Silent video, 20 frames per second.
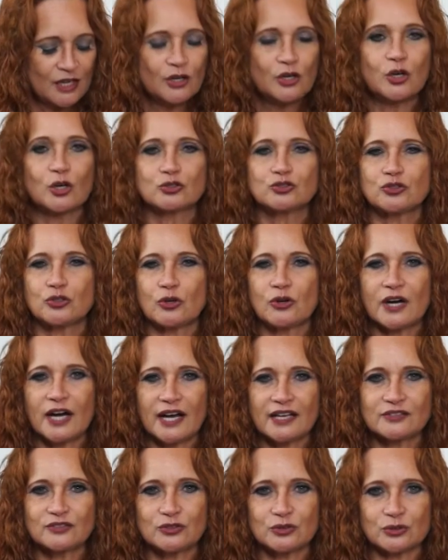Los
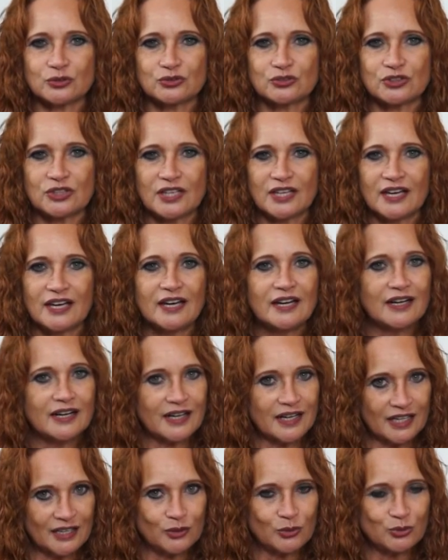ojazos,
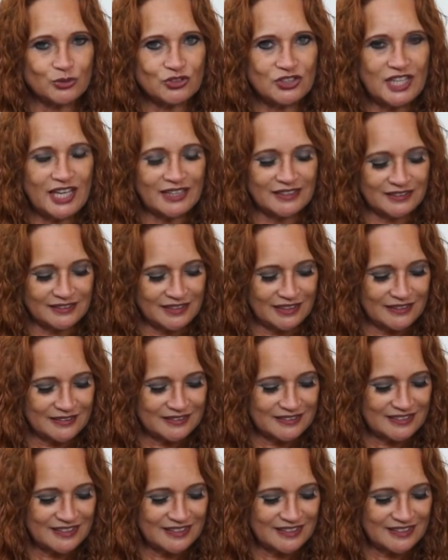relucientes,